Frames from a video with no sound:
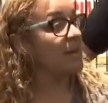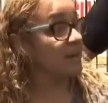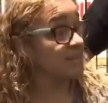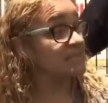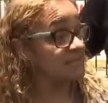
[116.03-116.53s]

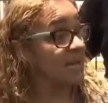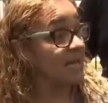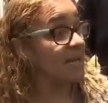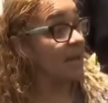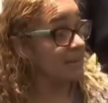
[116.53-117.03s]

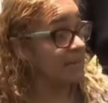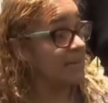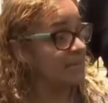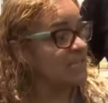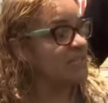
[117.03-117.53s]
mensajes a
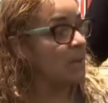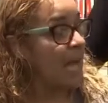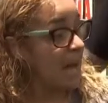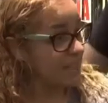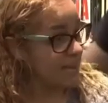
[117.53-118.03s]
Bereliz,
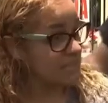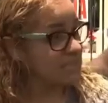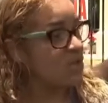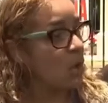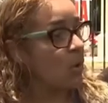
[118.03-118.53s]

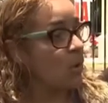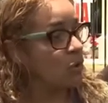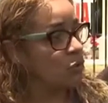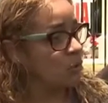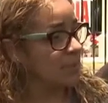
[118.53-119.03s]
apareció,
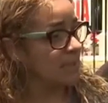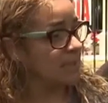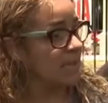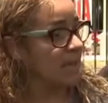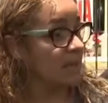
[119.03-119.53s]
¿dónde
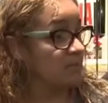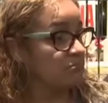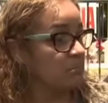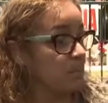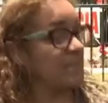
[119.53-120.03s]
está?
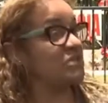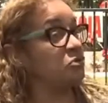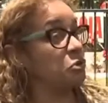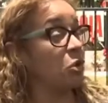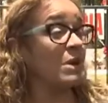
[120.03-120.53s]

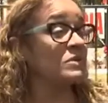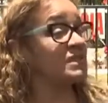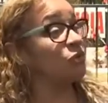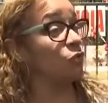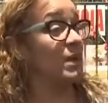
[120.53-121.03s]
pienso yo como si
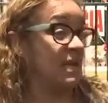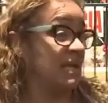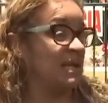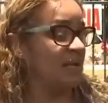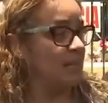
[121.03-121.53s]
estuviera
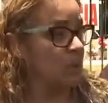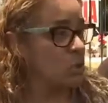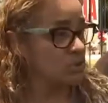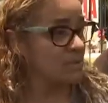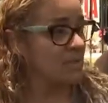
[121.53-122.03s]
ella nerviosa.